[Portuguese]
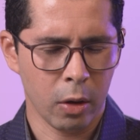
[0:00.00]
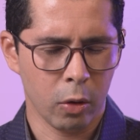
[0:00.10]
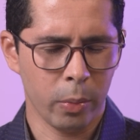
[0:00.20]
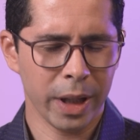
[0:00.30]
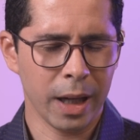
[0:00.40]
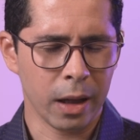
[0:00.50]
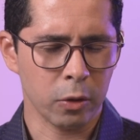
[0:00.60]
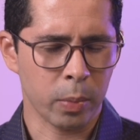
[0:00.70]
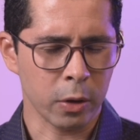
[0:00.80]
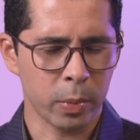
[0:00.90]

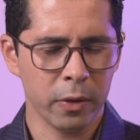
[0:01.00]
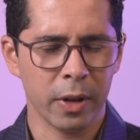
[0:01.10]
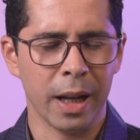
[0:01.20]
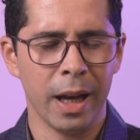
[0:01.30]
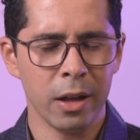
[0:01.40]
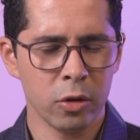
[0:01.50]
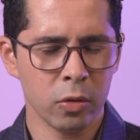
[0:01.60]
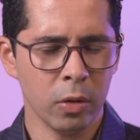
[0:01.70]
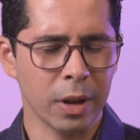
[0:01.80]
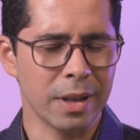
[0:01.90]
Obrigado pelo
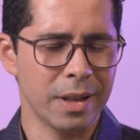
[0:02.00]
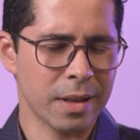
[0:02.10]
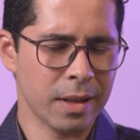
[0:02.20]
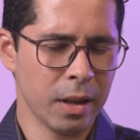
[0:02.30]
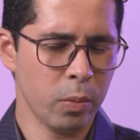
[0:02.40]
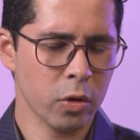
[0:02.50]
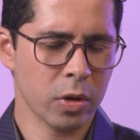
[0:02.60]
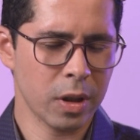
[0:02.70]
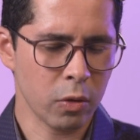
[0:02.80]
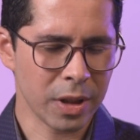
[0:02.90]
privilégio de
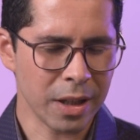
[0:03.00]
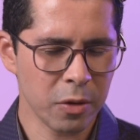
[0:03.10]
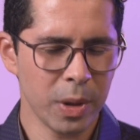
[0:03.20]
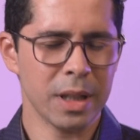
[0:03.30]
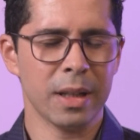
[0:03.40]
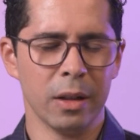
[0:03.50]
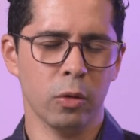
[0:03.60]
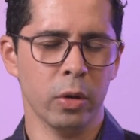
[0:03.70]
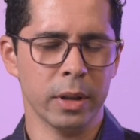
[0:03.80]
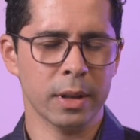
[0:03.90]
sermos seus
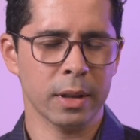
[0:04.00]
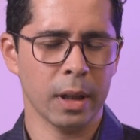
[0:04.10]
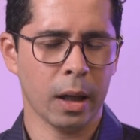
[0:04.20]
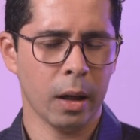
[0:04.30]
administradores.